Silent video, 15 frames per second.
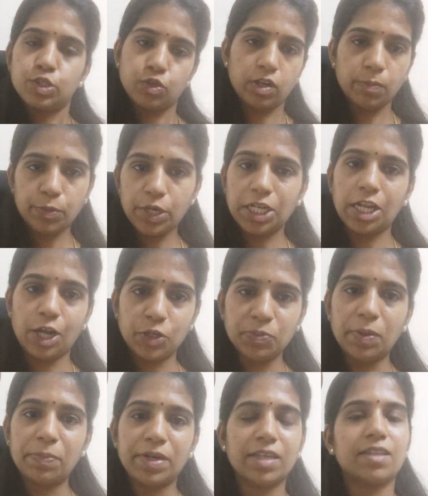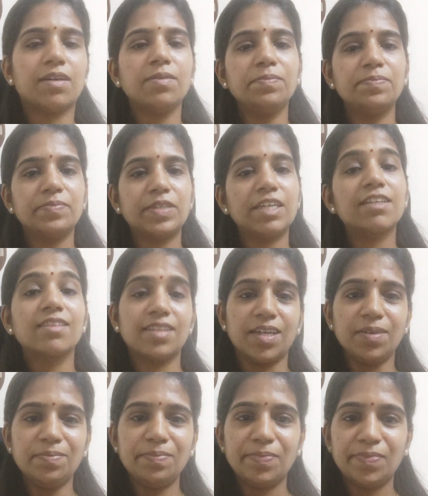சொல்லப்போனால் நானும் அப்படியே தான்
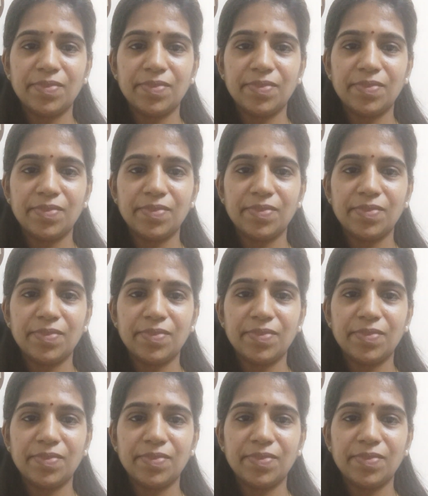இருந்தேன்